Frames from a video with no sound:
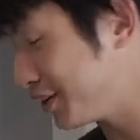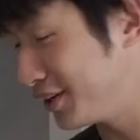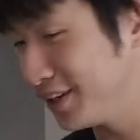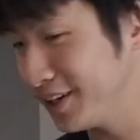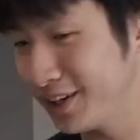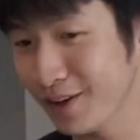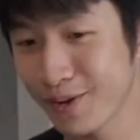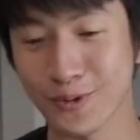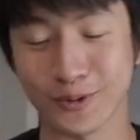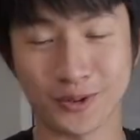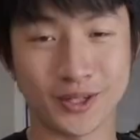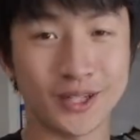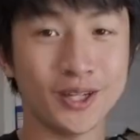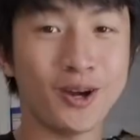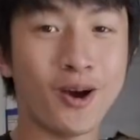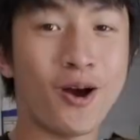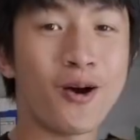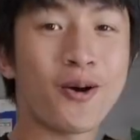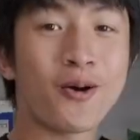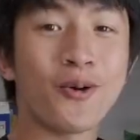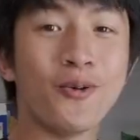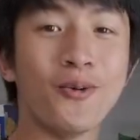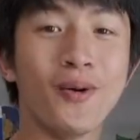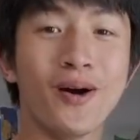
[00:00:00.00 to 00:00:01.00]
นี้เราอยู่ที่ห้
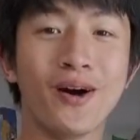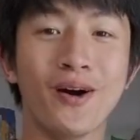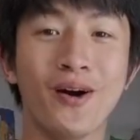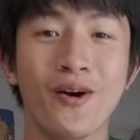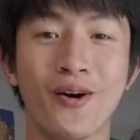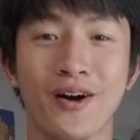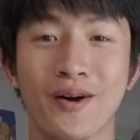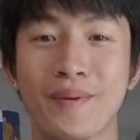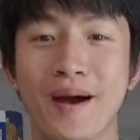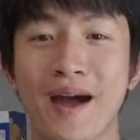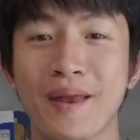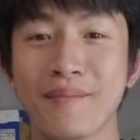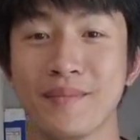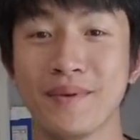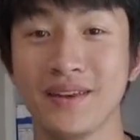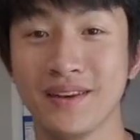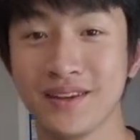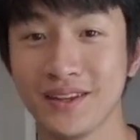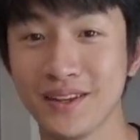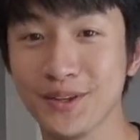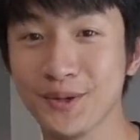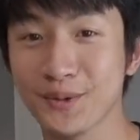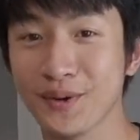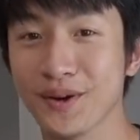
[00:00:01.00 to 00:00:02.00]
องครัวของอพาร์ตเมน
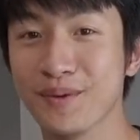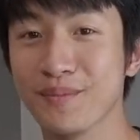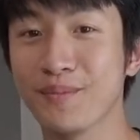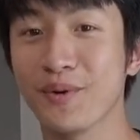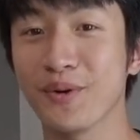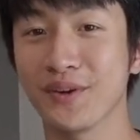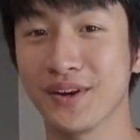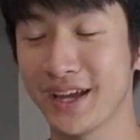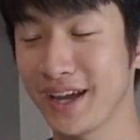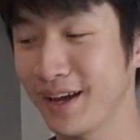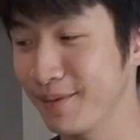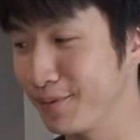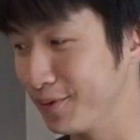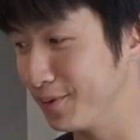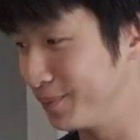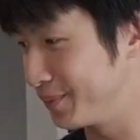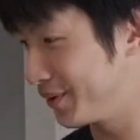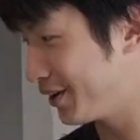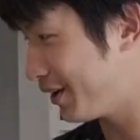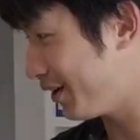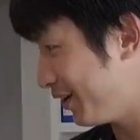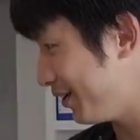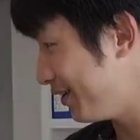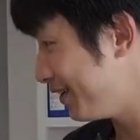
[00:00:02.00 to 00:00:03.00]
ต์ที่อยู่ข้างบนนะครับผม
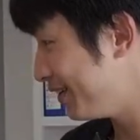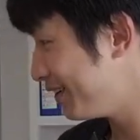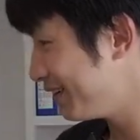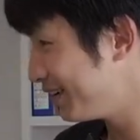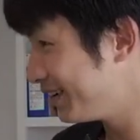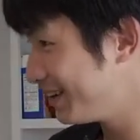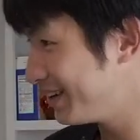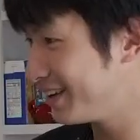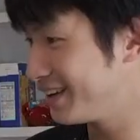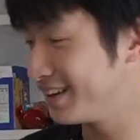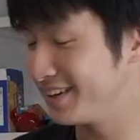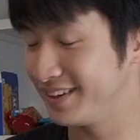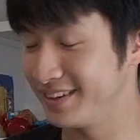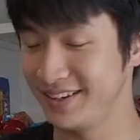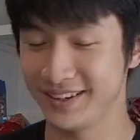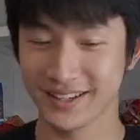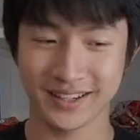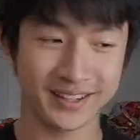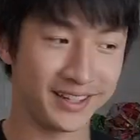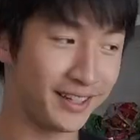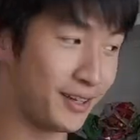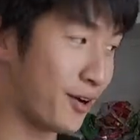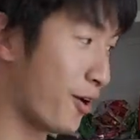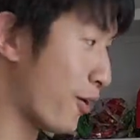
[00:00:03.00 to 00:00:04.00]
ก็นี่
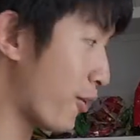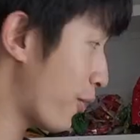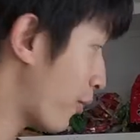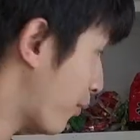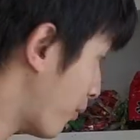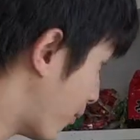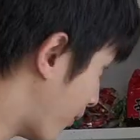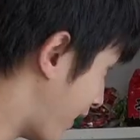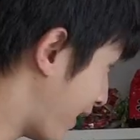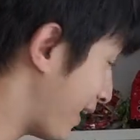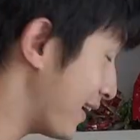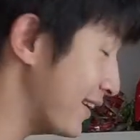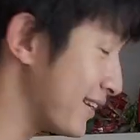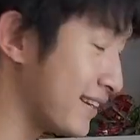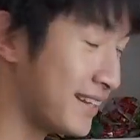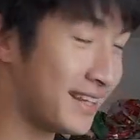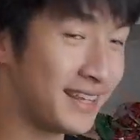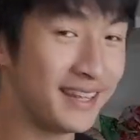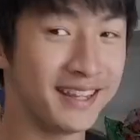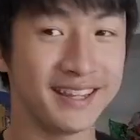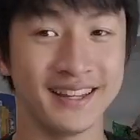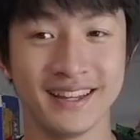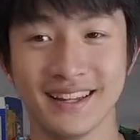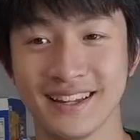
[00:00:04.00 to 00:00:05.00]
คือห้องครัว
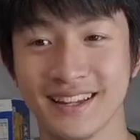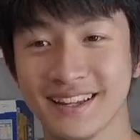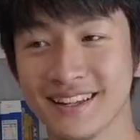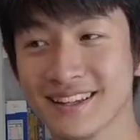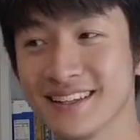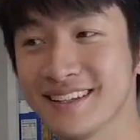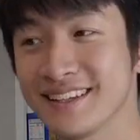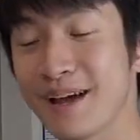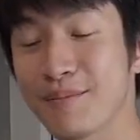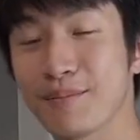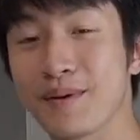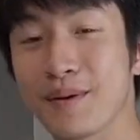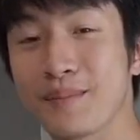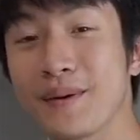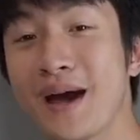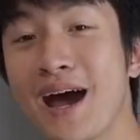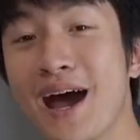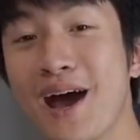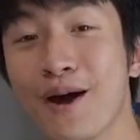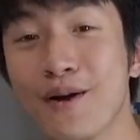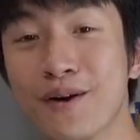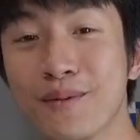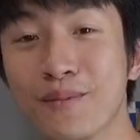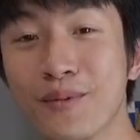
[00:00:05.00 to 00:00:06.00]
ที่ทำกับ
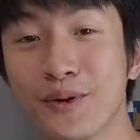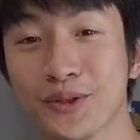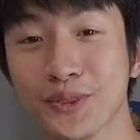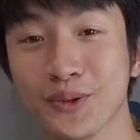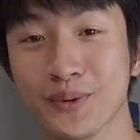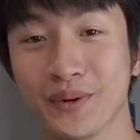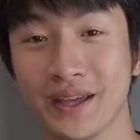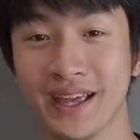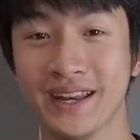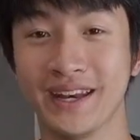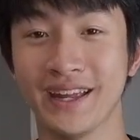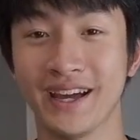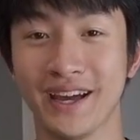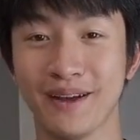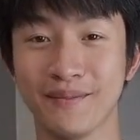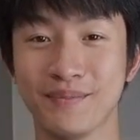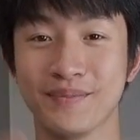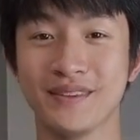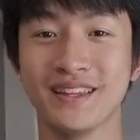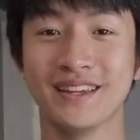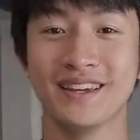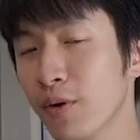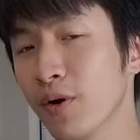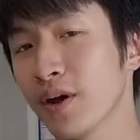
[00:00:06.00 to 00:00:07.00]
ข้าวข้างบนตรงนี้นะครับ
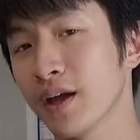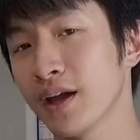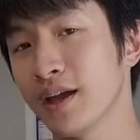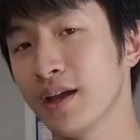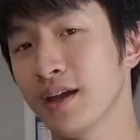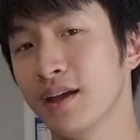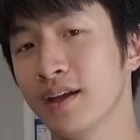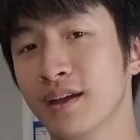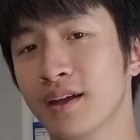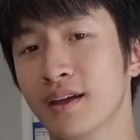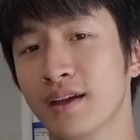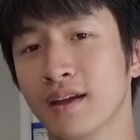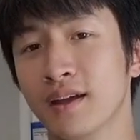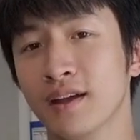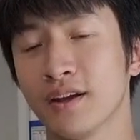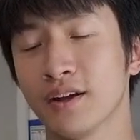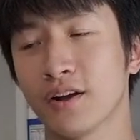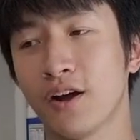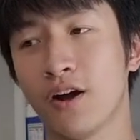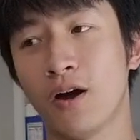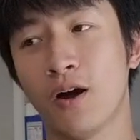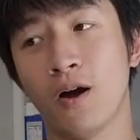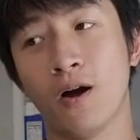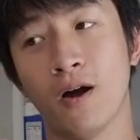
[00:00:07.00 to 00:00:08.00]
โอเค
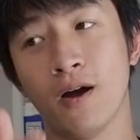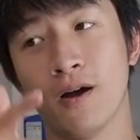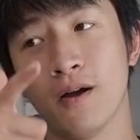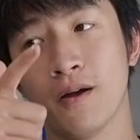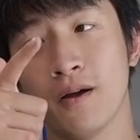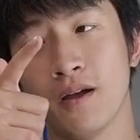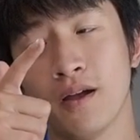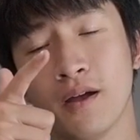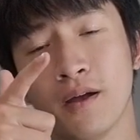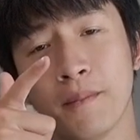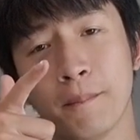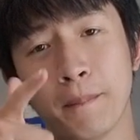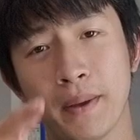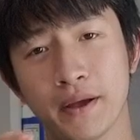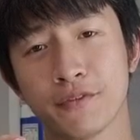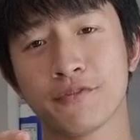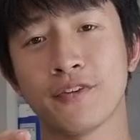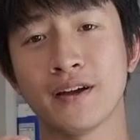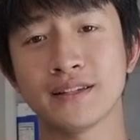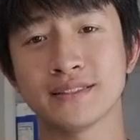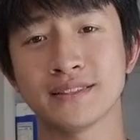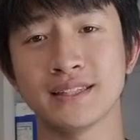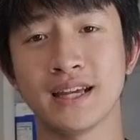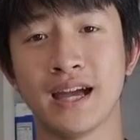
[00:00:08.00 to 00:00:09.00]
ก็
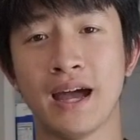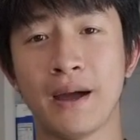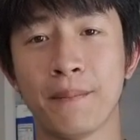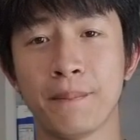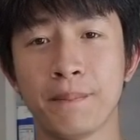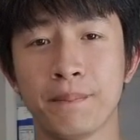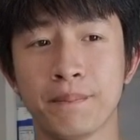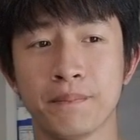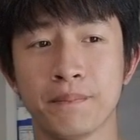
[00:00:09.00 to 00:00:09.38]
Breakfast นะครับ